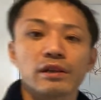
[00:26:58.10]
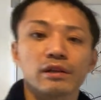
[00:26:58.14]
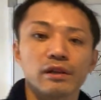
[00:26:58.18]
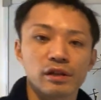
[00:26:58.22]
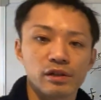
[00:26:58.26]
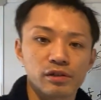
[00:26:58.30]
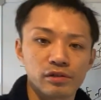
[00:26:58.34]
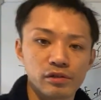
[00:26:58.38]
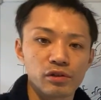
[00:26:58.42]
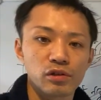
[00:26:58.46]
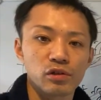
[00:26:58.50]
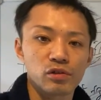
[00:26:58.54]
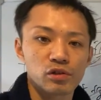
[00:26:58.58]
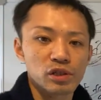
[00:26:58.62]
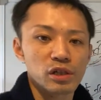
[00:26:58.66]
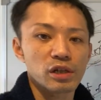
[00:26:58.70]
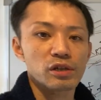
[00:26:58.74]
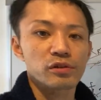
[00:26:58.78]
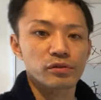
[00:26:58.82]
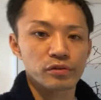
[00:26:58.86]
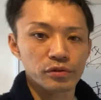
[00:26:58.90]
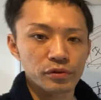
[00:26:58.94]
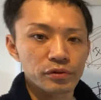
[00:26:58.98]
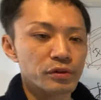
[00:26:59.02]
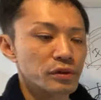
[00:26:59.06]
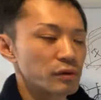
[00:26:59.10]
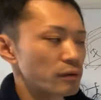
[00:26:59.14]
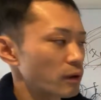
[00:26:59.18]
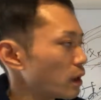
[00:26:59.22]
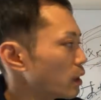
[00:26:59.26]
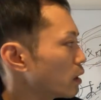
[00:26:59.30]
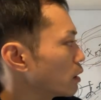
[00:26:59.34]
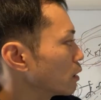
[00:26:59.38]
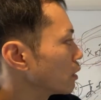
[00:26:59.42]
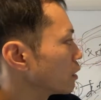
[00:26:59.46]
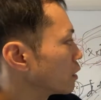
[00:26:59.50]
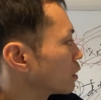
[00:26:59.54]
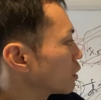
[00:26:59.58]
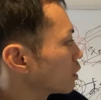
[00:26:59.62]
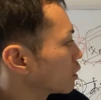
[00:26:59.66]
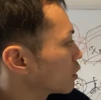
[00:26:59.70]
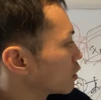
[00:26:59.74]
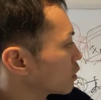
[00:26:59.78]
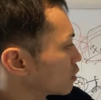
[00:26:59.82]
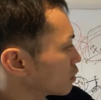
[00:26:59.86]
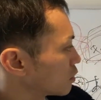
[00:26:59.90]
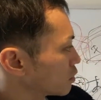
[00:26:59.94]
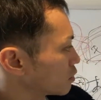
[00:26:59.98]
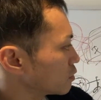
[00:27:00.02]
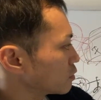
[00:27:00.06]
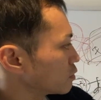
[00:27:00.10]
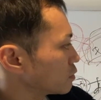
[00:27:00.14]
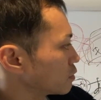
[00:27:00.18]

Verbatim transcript: 内中に吉谷流儀はうん